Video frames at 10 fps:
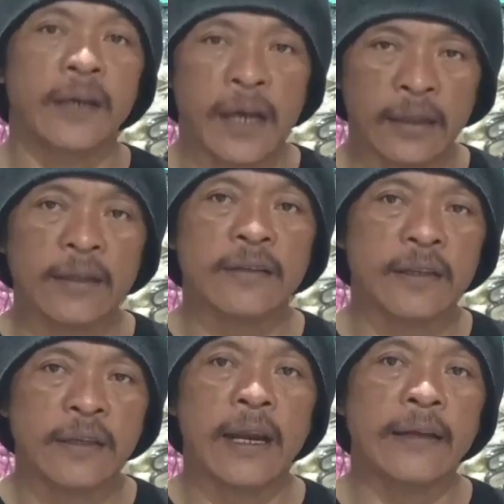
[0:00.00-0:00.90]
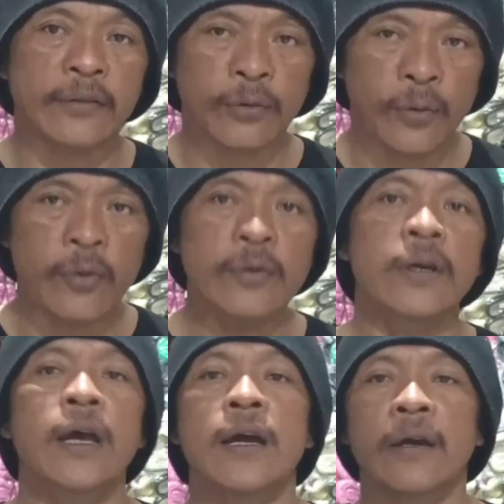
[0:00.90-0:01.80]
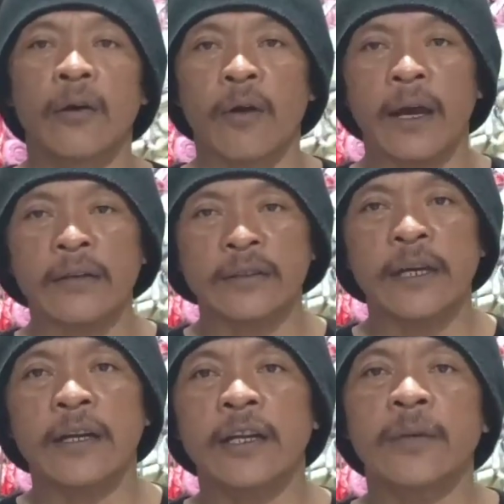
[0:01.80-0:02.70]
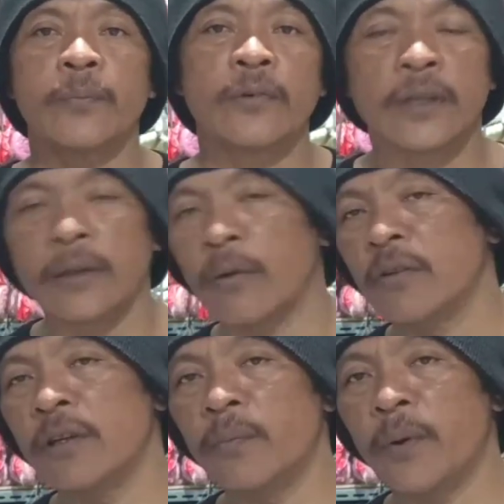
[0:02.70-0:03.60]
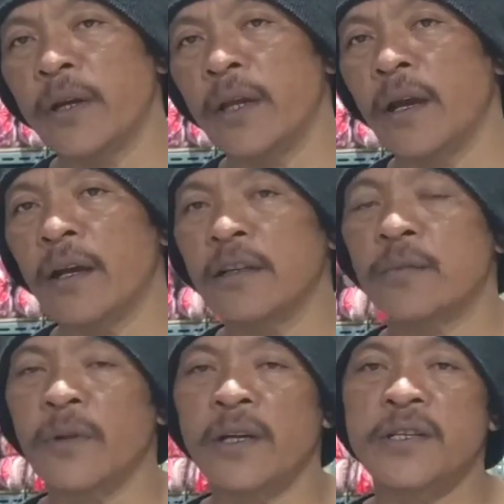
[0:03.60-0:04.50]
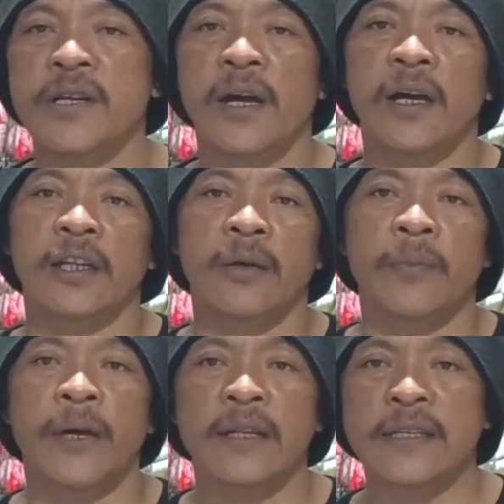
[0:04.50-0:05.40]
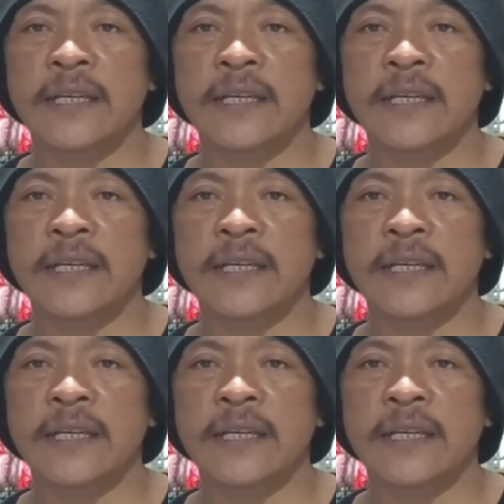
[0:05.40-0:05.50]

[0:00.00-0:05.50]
Datang saja langsung ke lokasi ada di Pusat Grosir Perniagaan SMK Jakarta Barat.